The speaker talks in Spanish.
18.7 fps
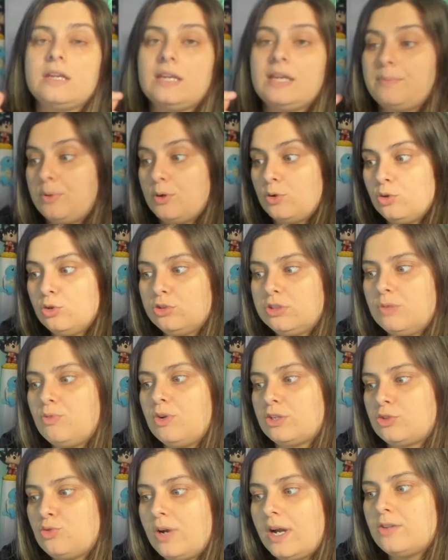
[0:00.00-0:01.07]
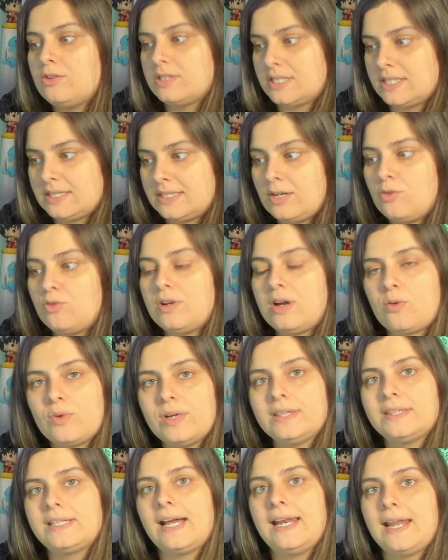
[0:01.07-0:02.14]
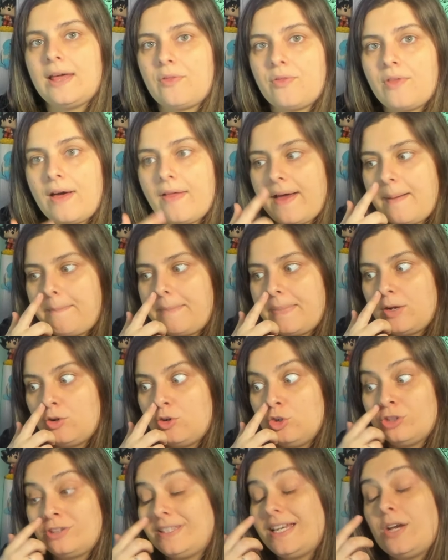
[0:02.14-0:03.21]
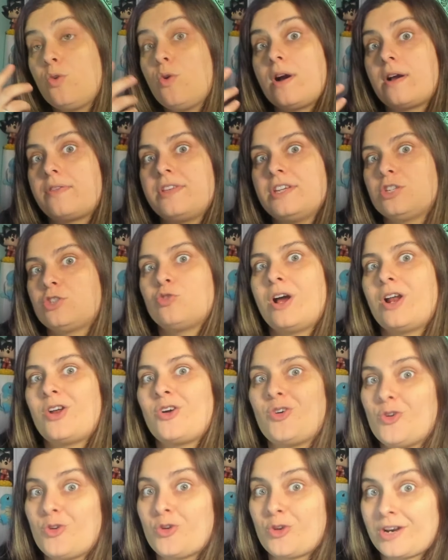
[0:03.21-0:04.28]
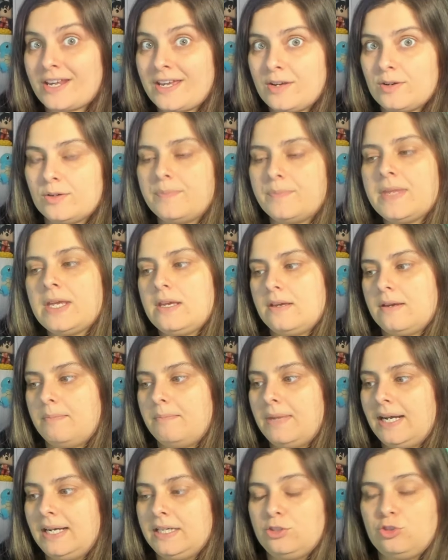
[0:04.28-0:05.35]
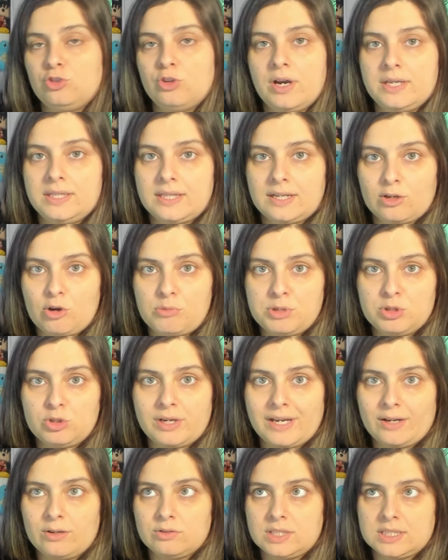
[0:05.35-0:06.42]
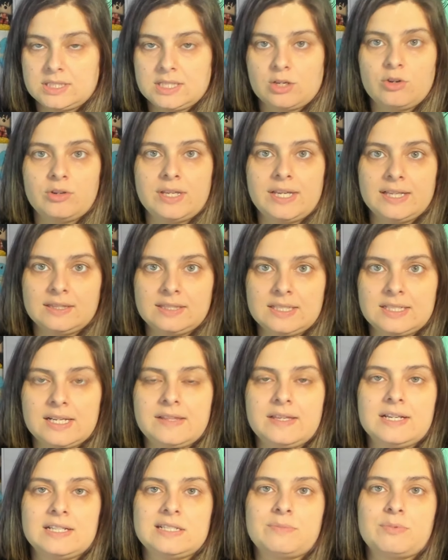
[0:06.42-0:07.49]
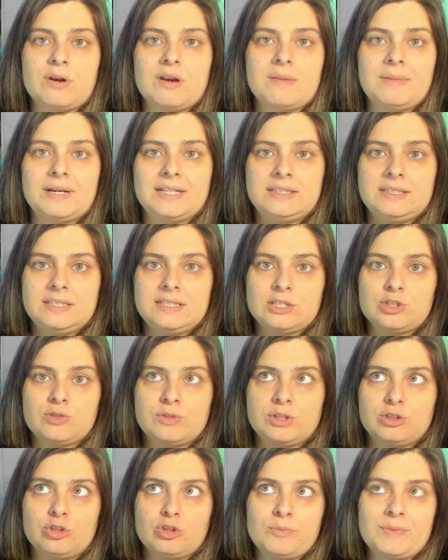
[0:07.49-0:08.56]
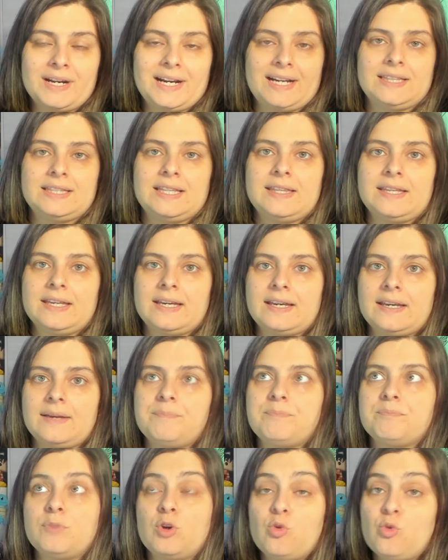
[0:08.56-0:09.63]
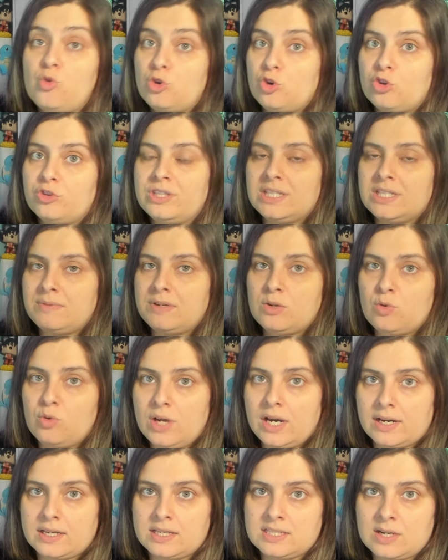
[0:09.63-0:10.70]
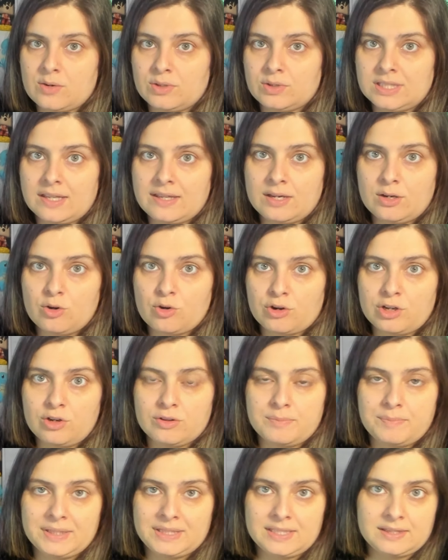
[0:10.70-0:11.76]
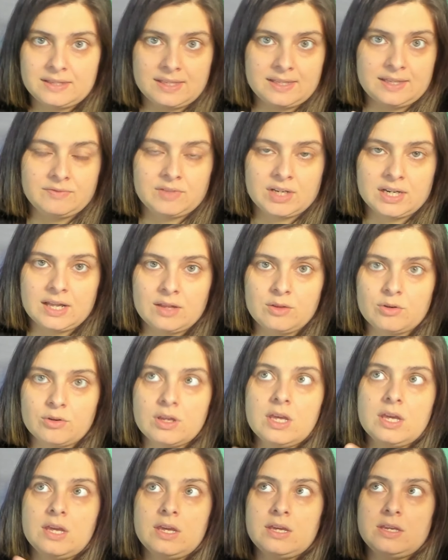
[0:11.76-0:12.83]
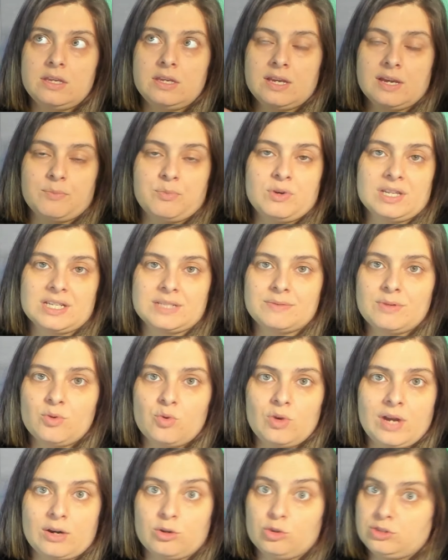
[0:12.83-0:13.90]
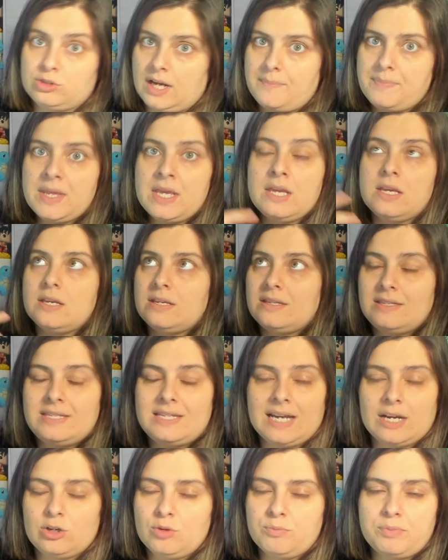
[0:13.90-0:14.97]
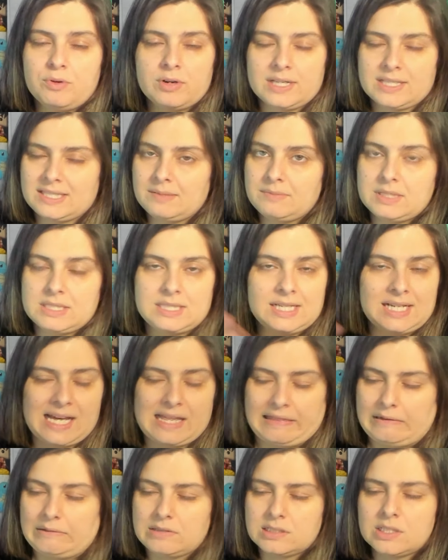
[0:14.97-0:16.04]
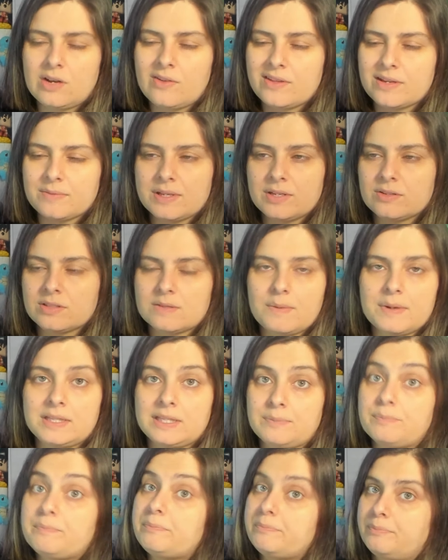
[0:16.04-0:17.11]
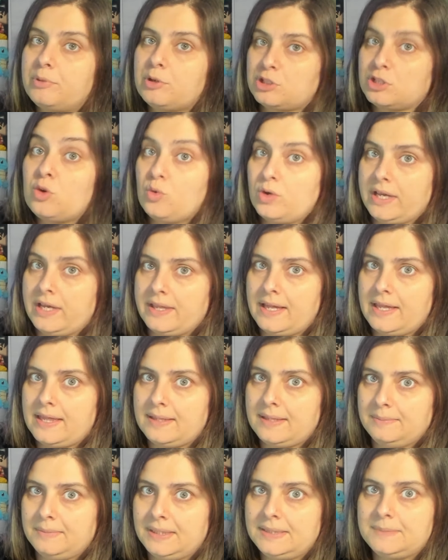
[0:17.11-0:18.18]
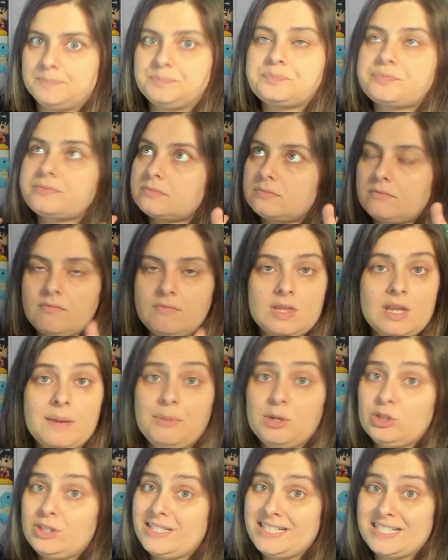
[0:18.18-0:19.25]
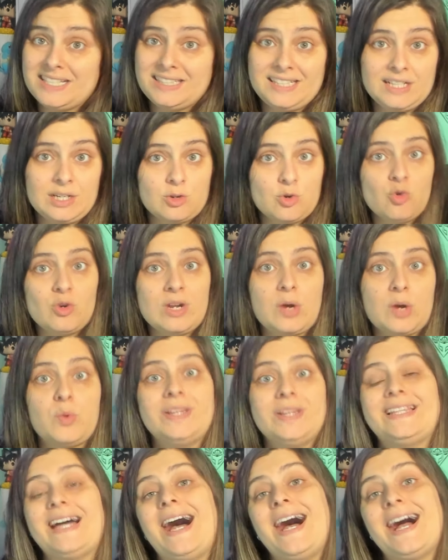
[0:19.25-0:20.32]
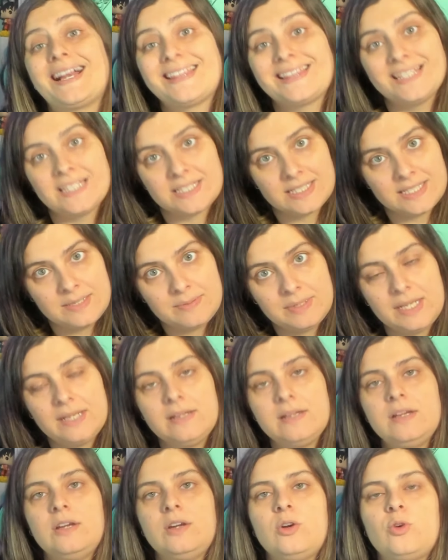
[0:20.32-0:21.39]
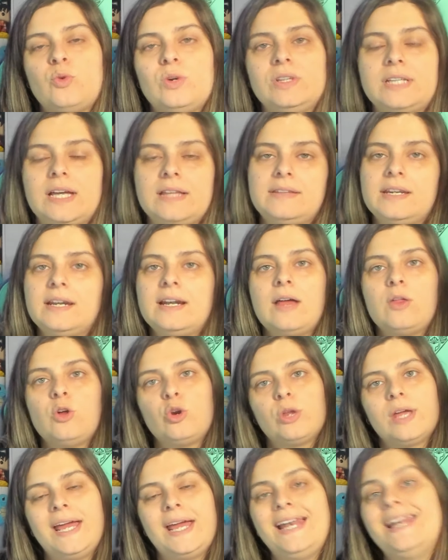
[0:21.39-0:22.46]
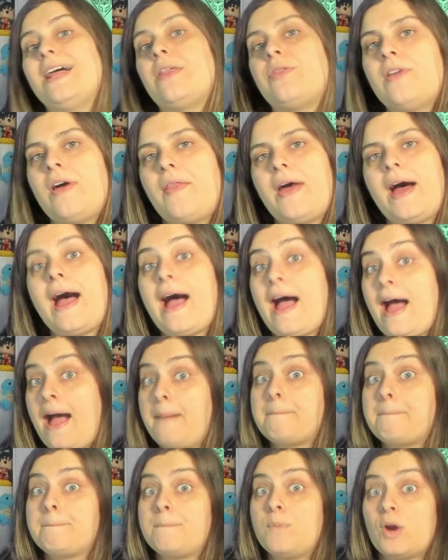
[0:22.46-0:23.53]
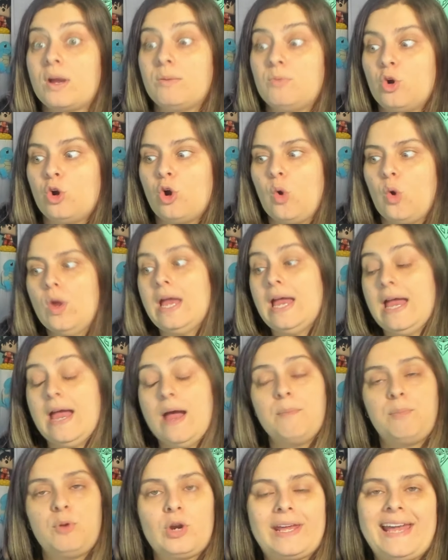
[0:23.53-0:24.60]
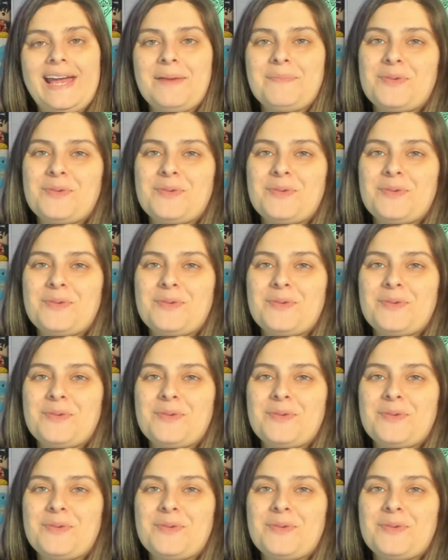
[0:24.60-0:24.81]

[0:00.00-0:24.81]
Y por último, Azuka, yo es que tengo una cuenta enlazada, pero no tengo acceso al correo. Vale, yo ahí te recomiendo que contactes con Niantic, que le digas el problema que tienes, sobre todo para que te deje, uno, desvincular esa cuenta de correo de PTC, de entrenador, y que puedas vincular otra. Ya no por esta investigación, es lo de menos, simplemente por seguridad, ¿vale? pero tenéis que tener una cuenta accesible, cuenta de entrenador enlazada a Pokémon Go. ¿Por qué?